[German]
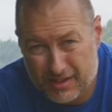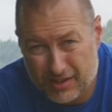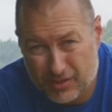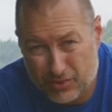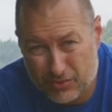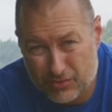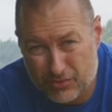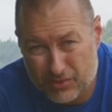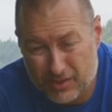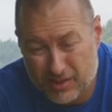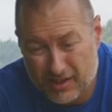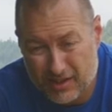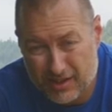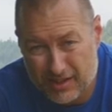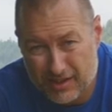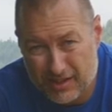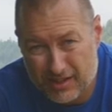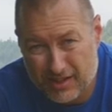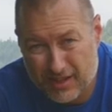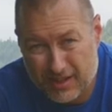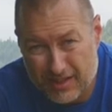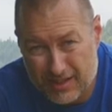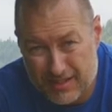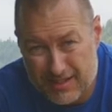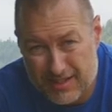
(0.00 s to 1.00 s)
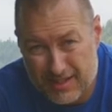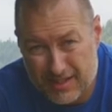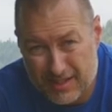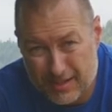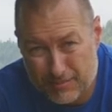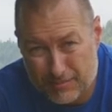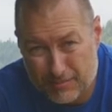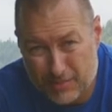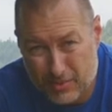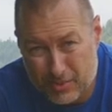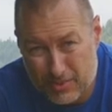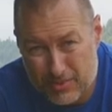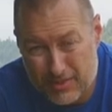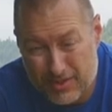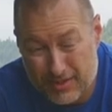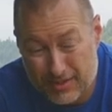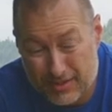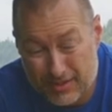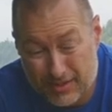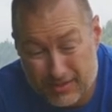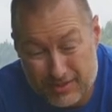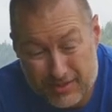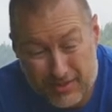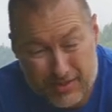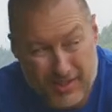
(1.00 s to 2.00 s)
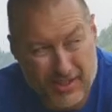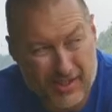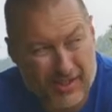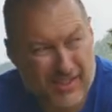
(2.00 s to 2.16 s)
Hoffentlich gehen sie die Boxen aus.